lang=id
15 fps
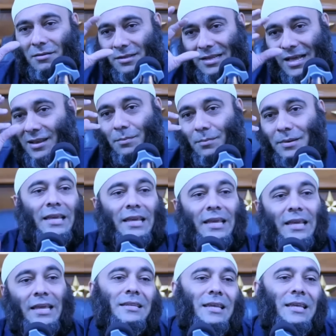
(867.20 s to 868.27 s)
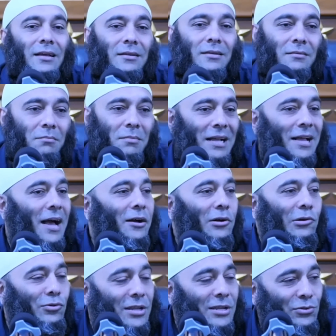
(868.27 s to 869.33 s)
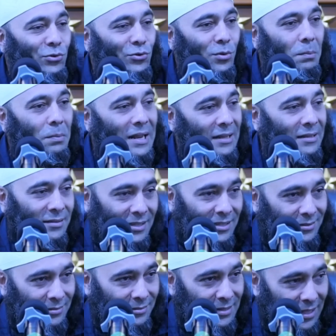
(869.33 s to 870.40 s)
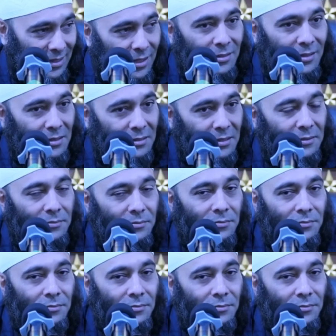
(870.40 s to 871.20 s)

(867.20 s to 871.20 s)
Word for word: nggak ada penyakit yang mengganggu dan cukup berat gitu catatannya.